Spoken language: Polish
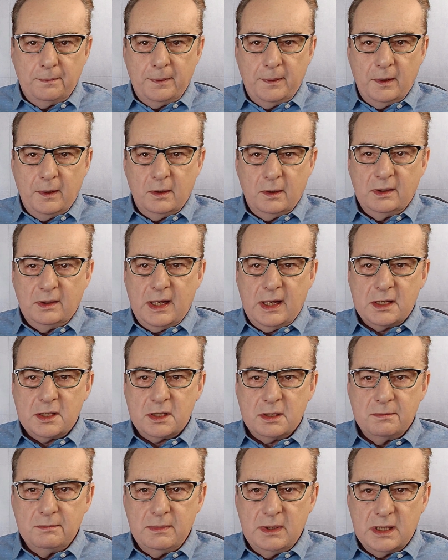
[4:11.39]

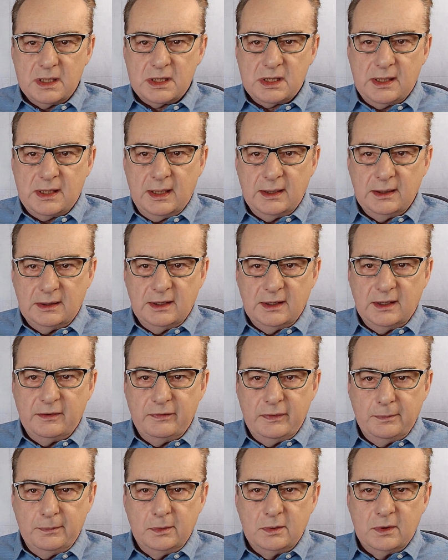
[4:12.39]
podaż mieszkań tych
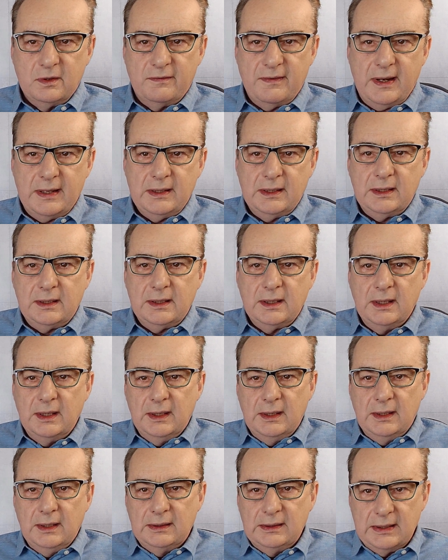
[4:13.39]
wybudowanych
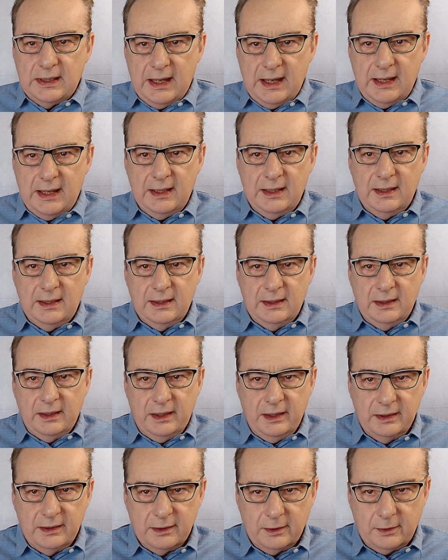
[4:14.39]
na
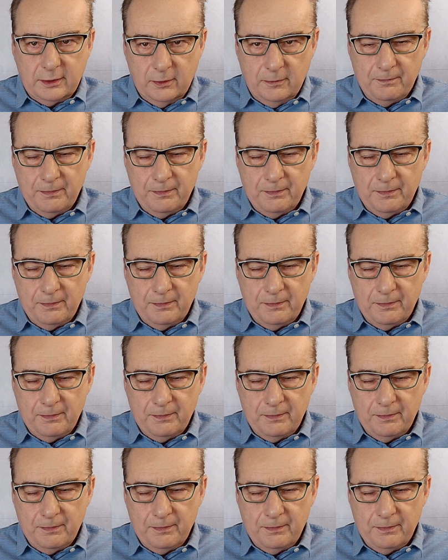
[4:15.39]
rynku